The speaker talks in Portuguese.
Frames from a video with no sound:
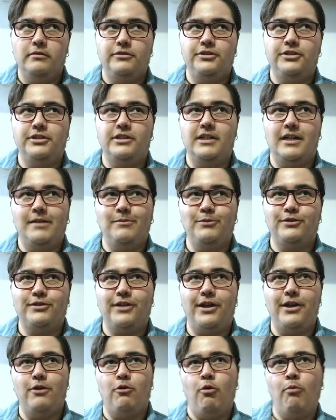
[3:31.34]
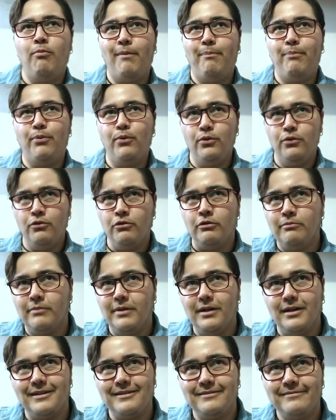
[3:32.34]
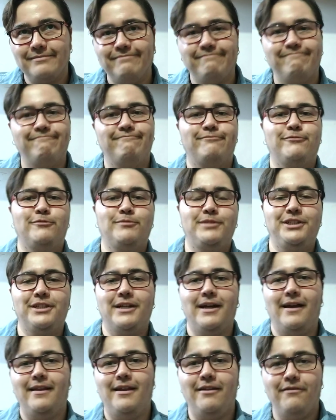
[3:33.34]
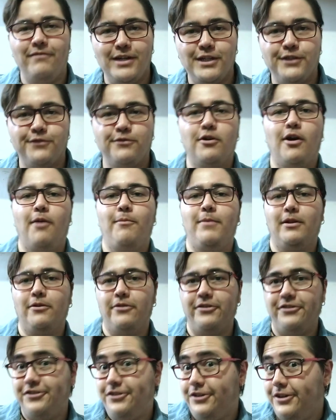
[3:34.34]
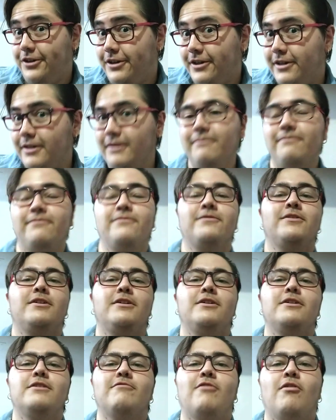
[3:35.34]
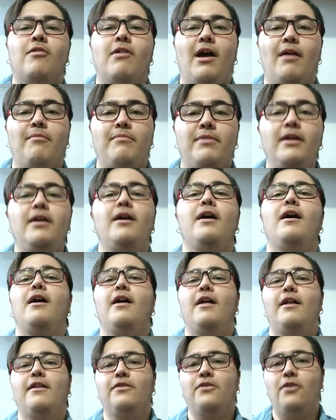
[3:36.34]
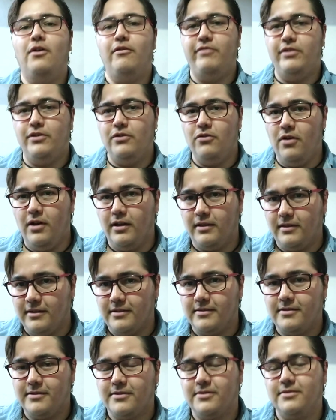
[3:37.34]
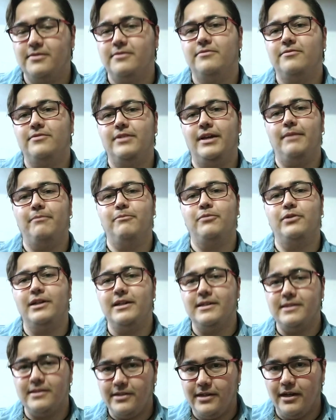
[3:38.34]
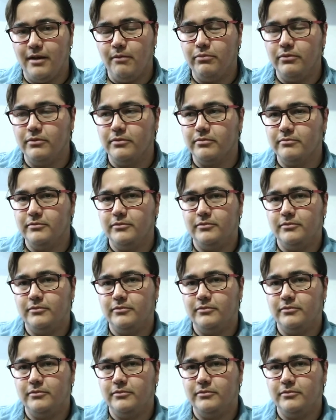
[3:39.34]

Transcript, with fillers: digamos que uma por uma, uma de cada vez for uma melodia, vão caber nove notas, né? por exemplo,